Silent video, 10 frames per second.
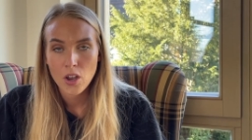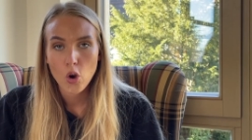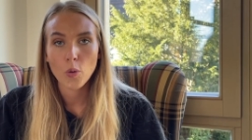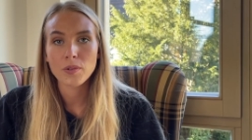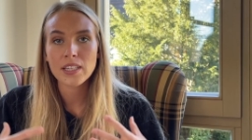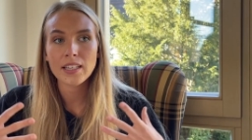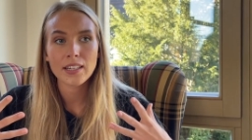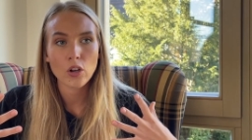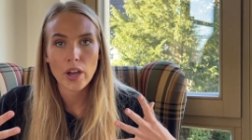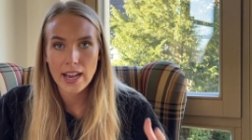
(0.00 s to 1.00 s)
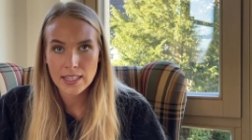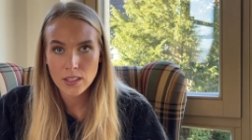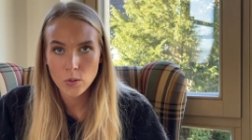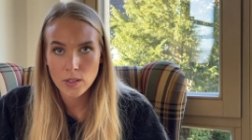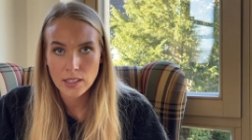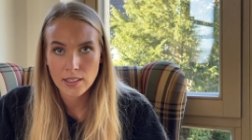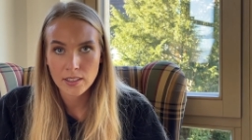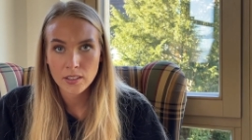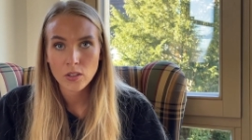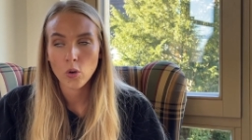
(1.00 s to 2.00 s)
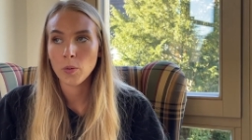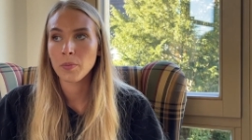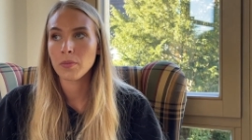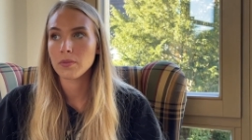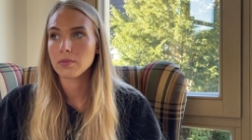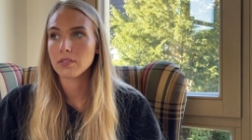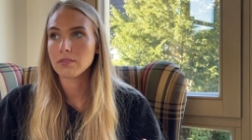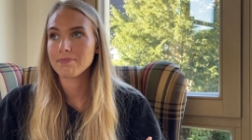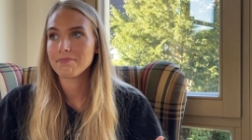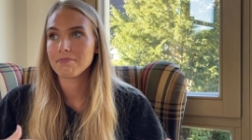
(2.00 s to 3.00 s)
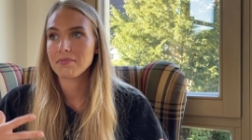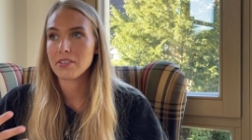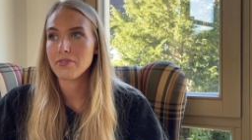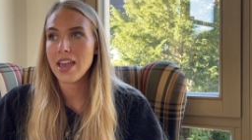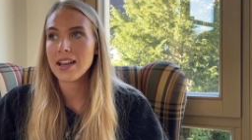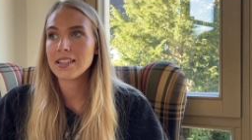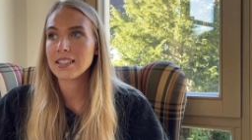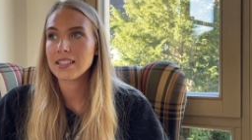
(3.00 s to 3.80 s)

Um Tiere neu anzusiedeln, um gefährdete